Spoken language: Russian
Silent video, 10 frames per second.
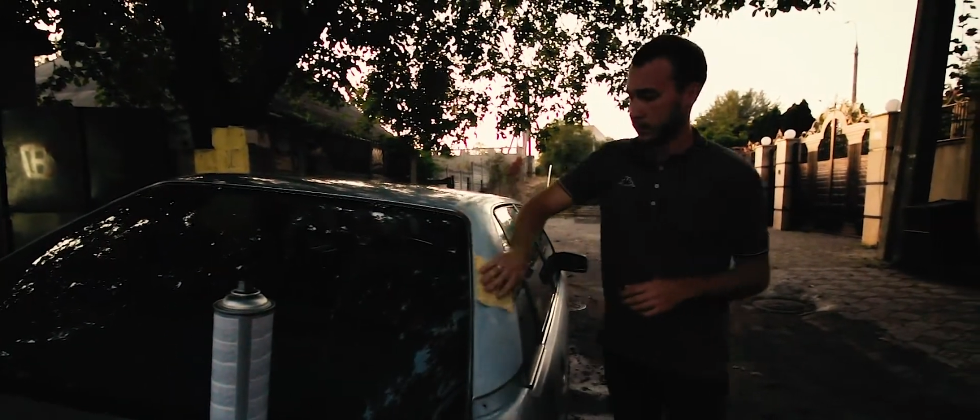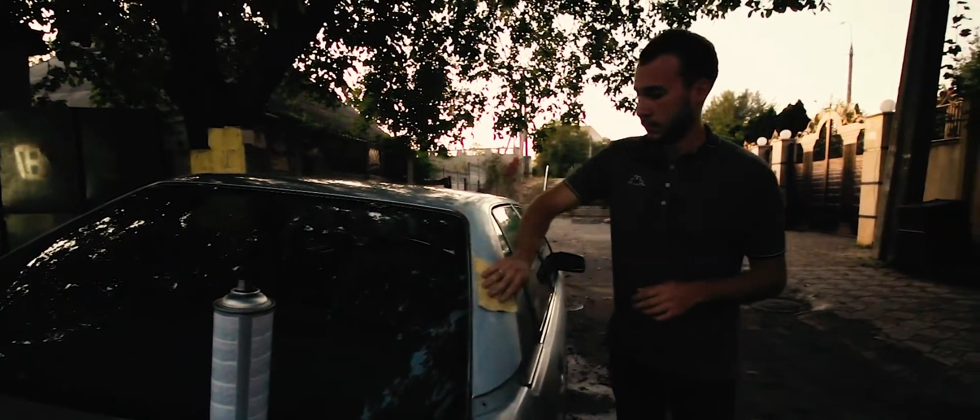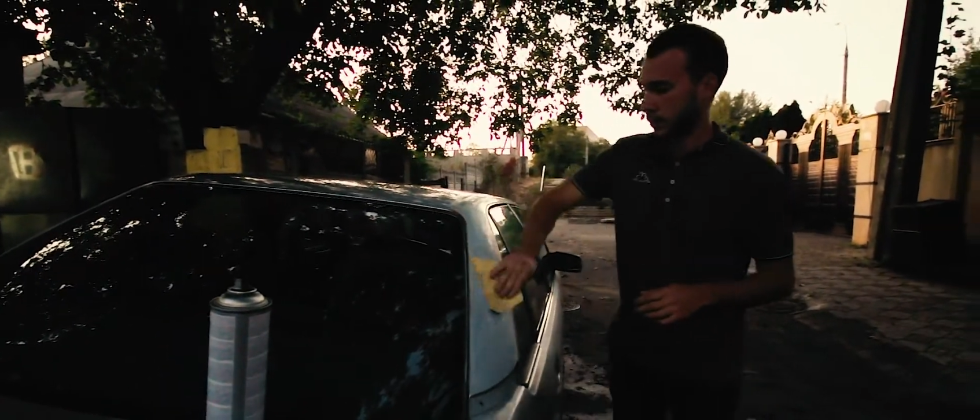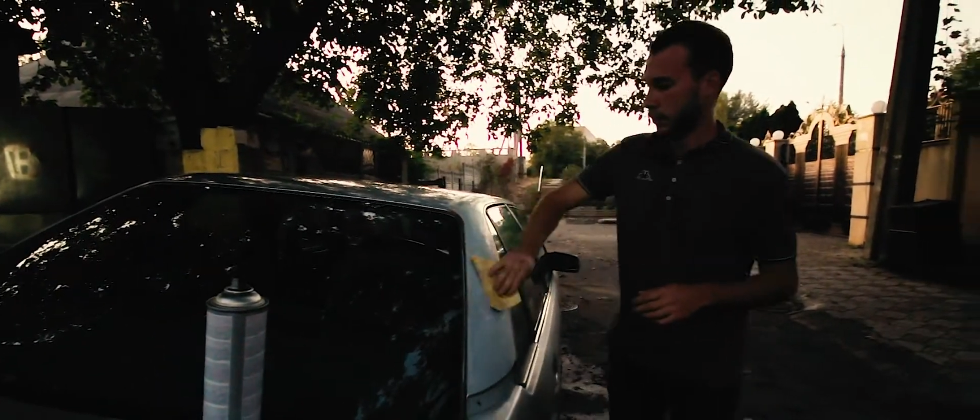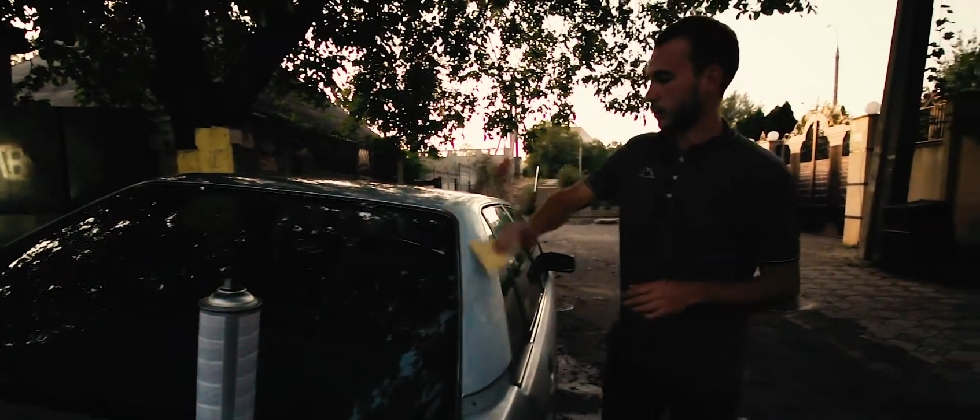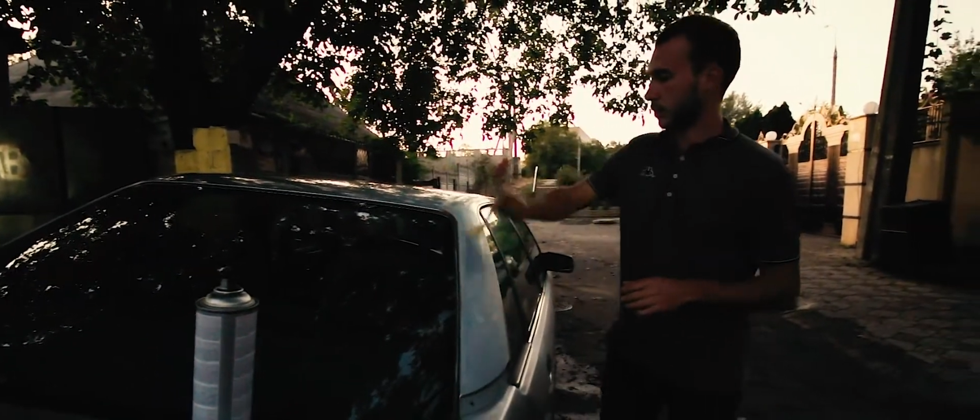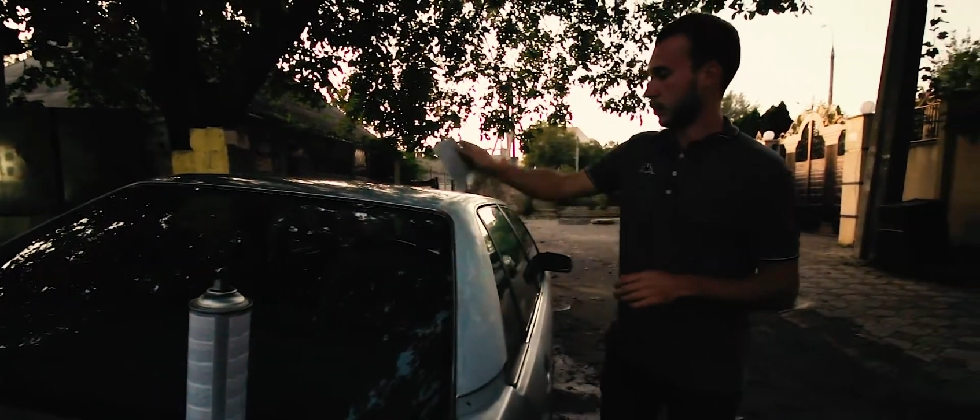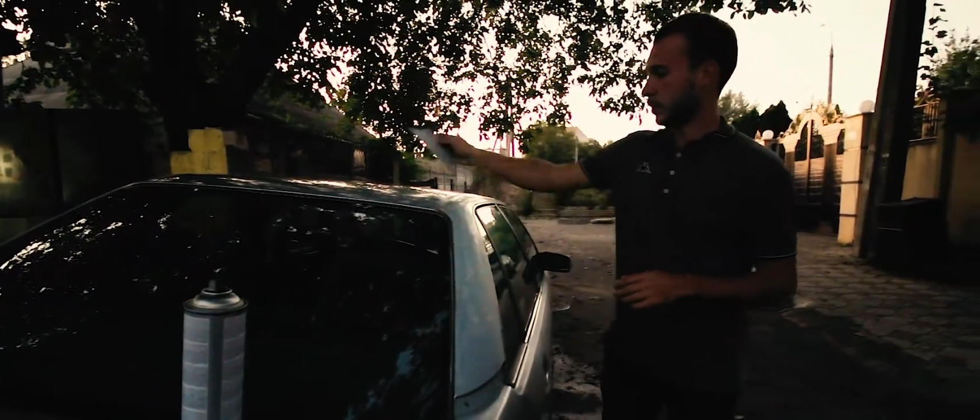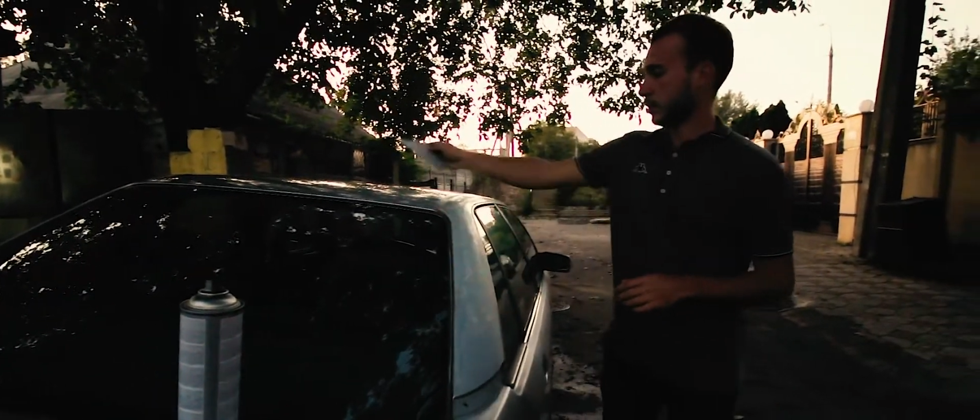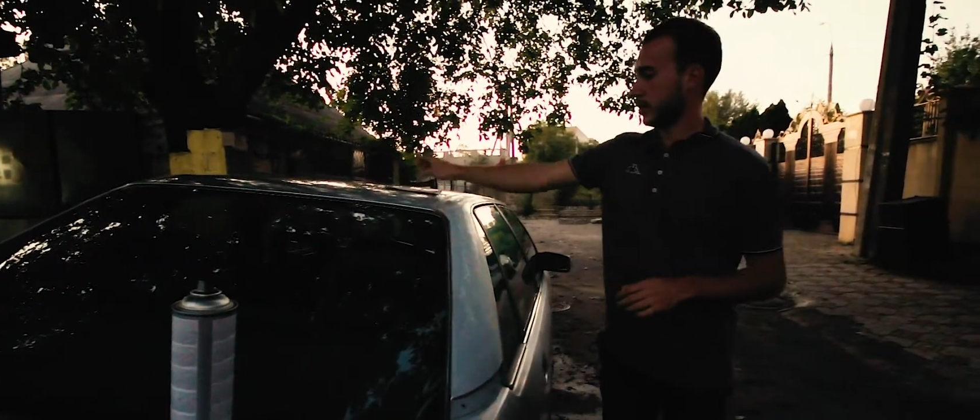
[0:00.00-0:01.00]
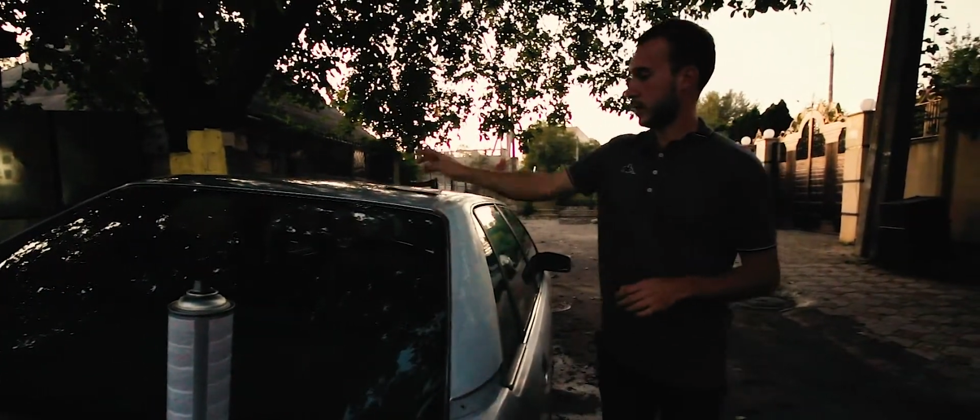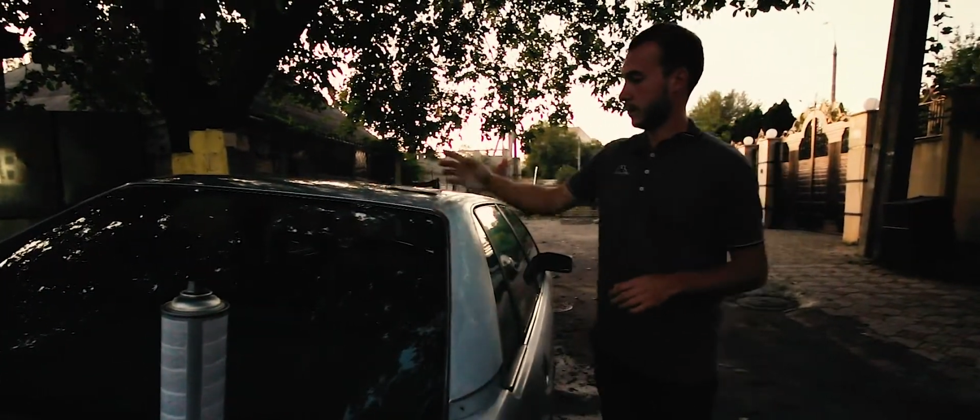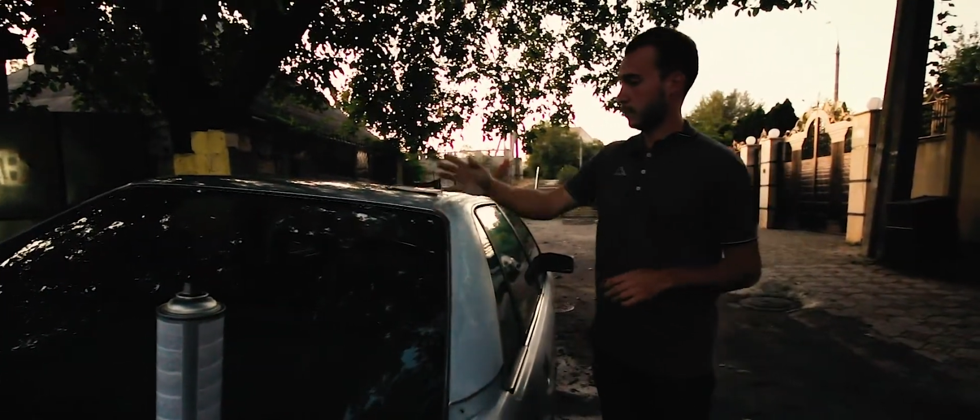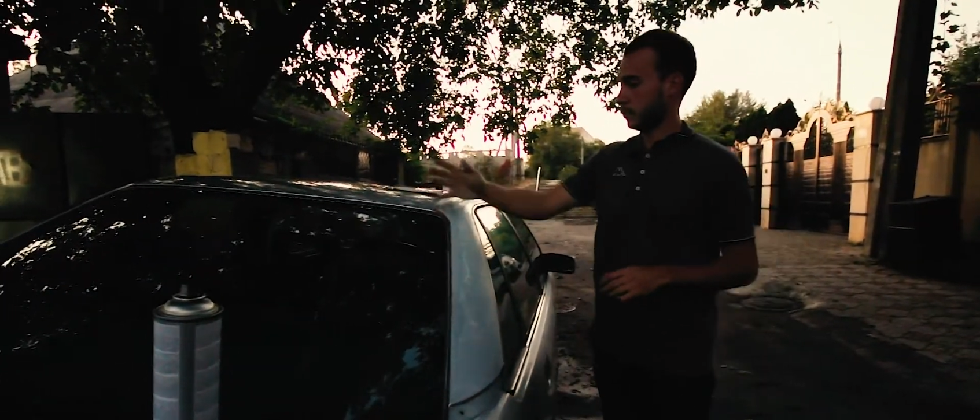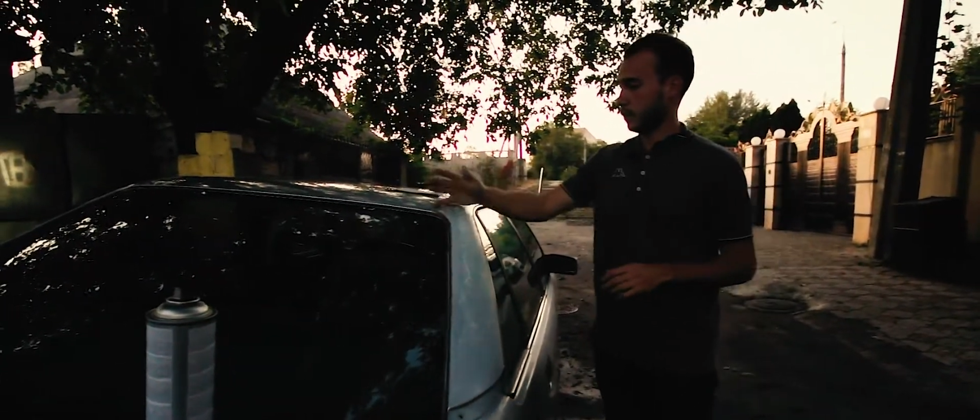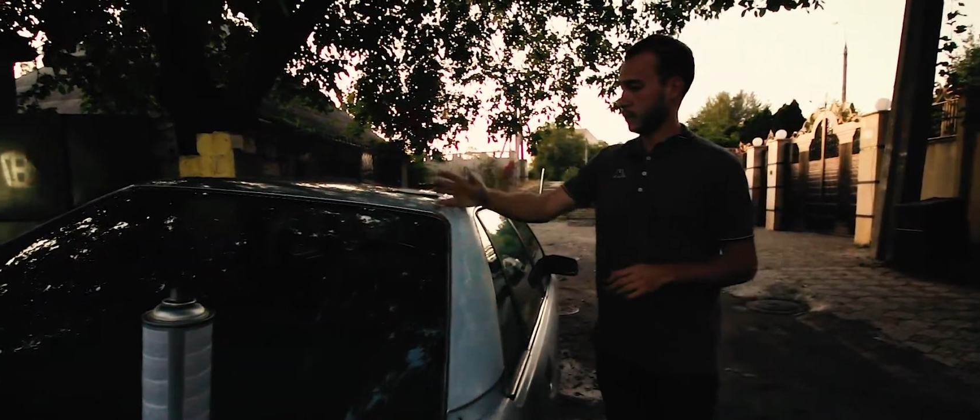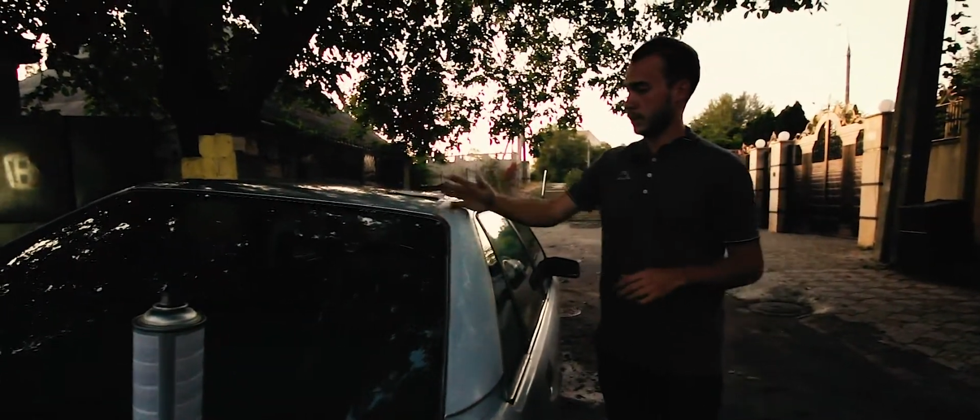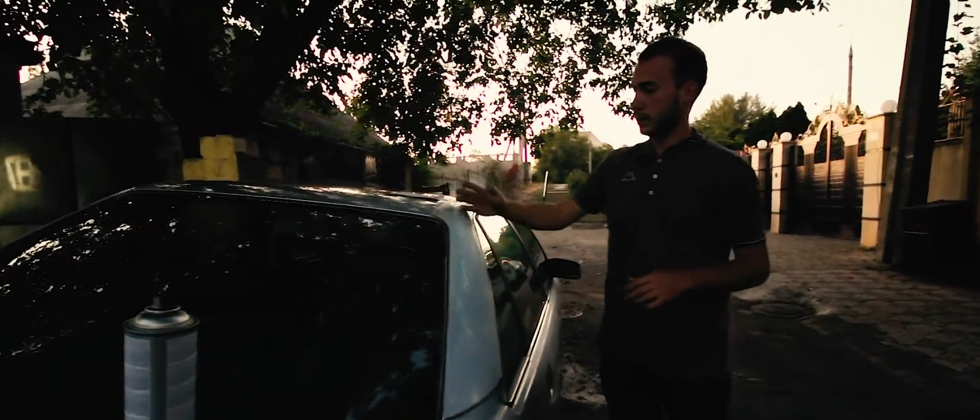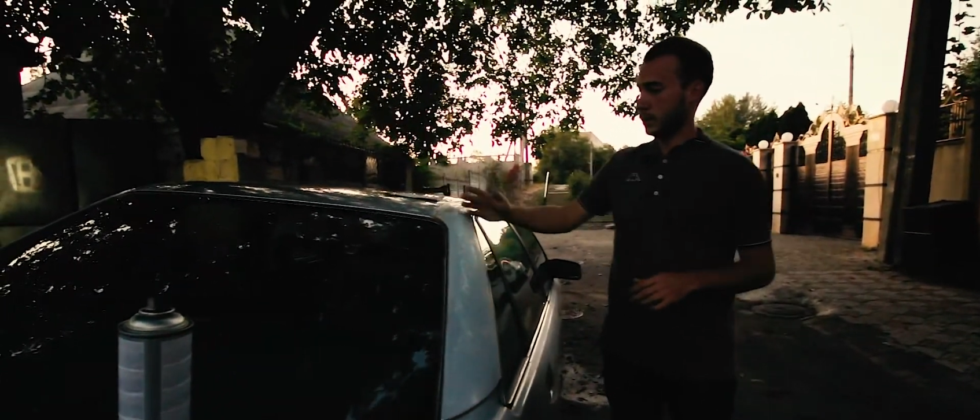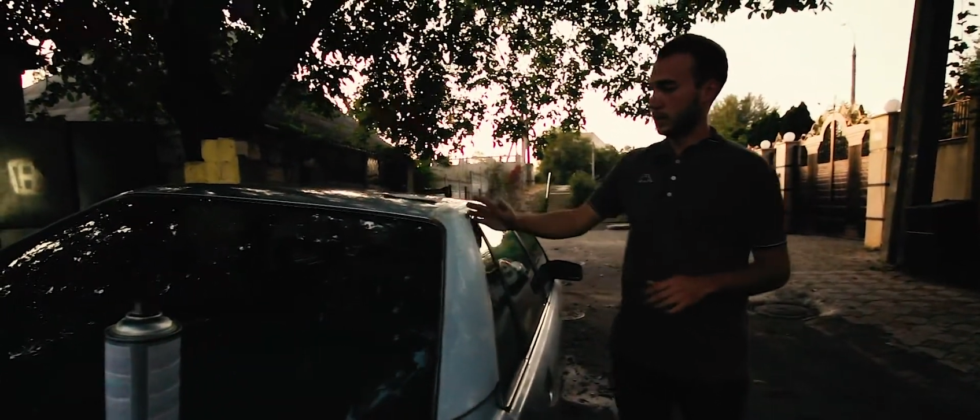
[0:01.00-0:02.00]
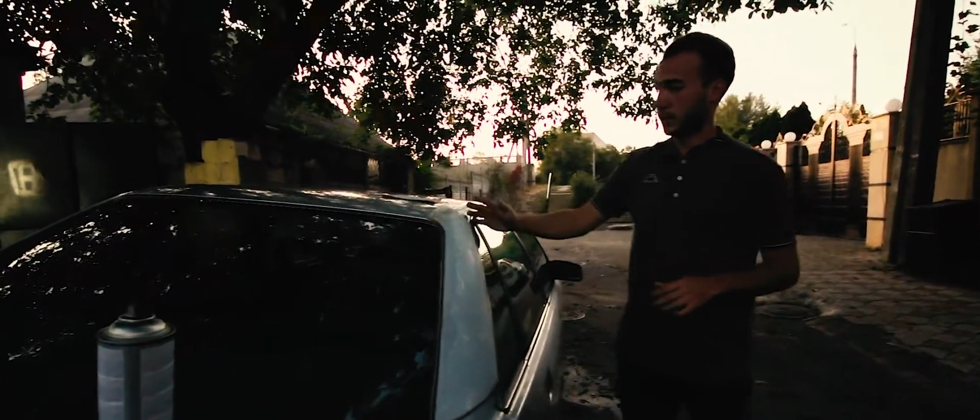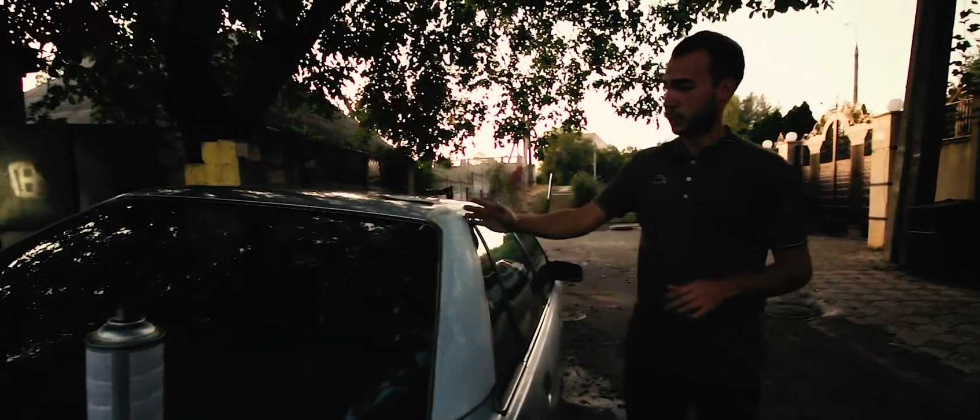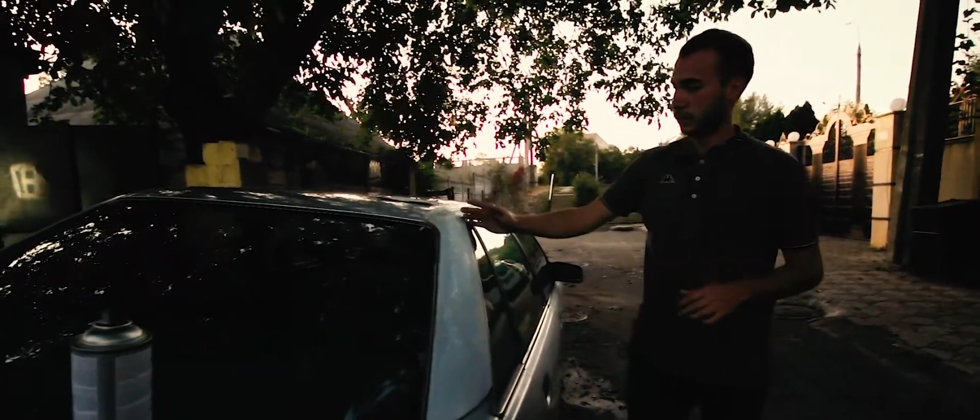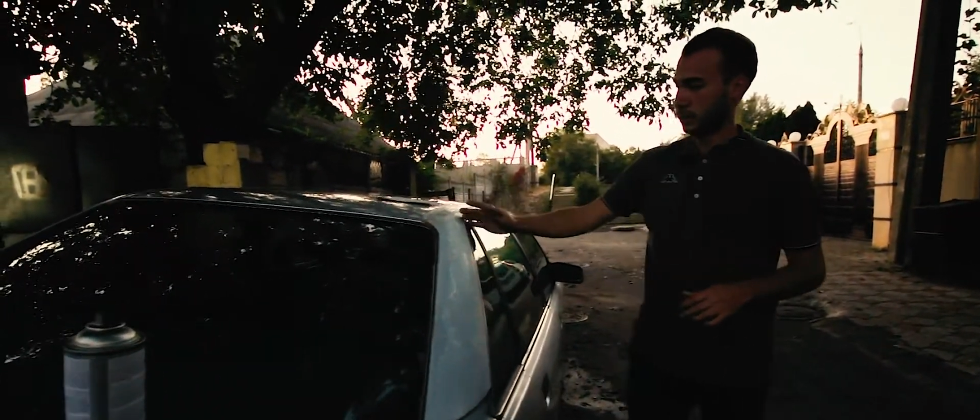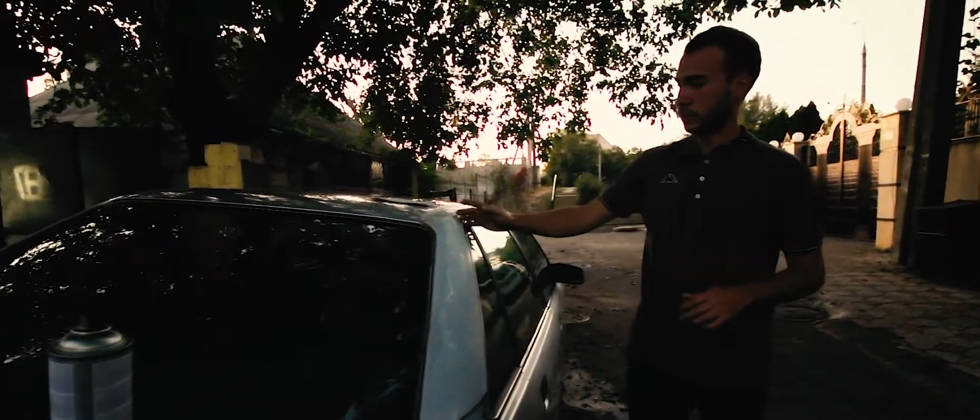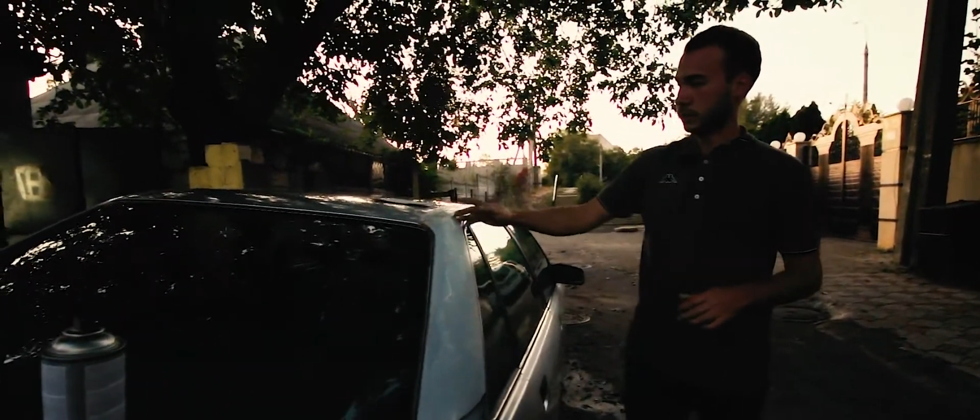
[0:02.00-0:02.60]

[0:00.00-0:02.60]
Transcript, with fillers: Потом смотрите, где вам удобнее сделать переход.